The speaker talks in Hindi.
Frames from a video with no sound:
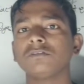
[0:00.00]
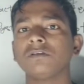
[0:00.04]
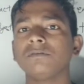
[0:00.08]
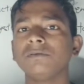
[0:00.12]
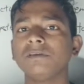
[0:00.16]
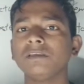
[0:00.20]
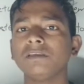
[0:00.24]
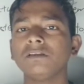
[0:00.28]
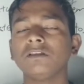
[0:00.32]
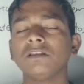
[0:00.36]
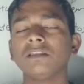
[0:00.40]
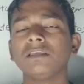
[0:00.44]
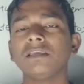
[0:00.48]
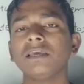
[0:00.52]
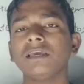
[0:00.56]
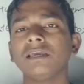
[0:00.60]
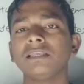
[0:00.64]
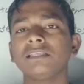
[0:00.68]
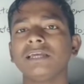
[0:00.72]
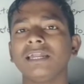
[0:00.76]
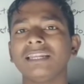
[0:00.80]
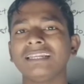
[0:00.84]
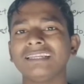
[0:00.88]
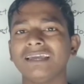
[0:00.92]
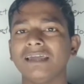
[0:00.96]
सभी के लिए है
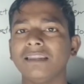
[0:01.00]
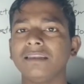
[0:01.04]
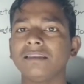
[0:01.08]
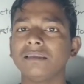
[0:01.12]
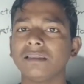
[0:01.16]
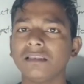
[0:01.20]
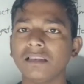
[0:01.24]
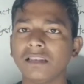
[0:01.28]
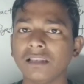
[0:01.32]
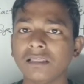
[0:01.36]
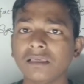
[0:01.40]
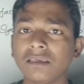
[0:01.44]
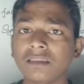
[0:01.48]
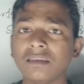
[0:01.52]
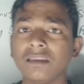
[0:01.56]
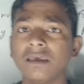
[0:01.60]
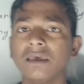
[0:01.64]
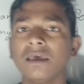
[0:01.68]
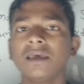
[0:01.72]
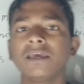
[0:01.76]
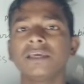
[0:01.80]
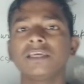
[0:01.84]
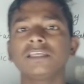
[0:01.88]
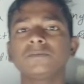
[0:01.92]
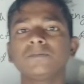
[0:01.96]
जानकारी के लिए
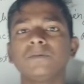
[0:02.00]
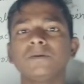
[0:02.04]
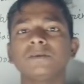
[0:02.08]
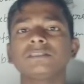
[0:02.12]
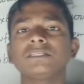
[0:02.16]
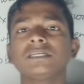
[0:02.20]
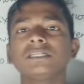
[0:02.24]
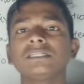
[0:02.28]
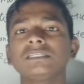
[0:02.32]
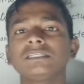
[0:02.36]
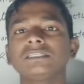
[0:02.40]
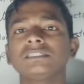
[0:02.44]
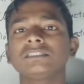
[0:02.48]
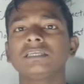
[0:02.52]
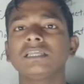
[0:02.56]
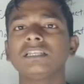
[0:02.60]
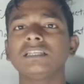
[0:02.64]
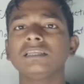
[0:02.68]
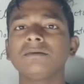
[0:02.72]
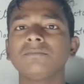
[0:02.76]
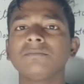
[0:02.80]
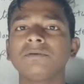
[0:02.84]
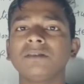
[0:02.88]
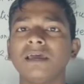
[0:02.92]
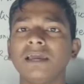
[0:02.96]
लेकिन स्पेशल किसके
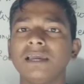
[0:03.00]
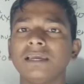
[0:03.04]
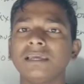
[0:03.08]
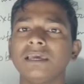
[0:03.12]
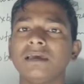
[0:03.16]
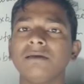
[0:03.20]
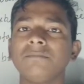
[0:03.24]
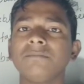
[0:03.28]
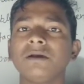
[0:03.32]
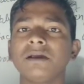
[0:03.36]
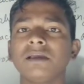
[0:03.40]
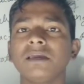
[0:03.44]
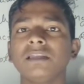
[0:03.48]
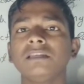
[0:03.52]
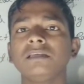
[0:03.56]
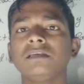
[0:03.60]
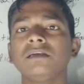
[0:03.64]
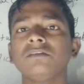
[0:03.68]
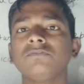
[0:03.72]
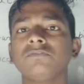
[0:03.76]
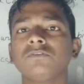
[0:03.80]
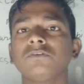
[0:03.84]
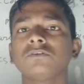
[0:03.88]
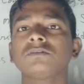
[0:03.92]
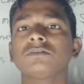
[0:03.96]
लिए बनाया गया है मैकेनिकल
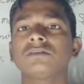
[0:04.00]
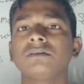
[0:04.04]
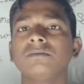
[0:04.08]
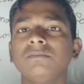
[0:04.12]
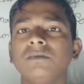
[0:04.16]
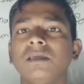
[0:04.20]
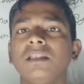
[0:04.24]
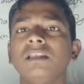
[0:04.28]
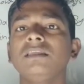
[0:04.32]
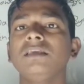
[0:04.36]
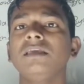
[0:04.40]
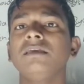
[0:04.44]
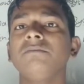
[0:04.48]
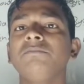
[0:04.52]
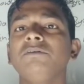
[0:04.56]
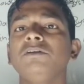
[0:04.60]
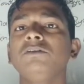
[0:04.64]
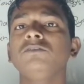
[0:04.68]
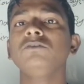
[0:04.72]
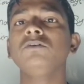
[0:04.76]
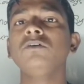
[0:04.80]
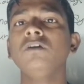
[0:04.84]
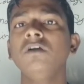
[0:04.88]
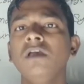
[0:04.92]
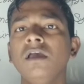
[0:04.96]
फोर्थ सेम के लिए
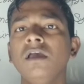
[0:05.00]
वीडियो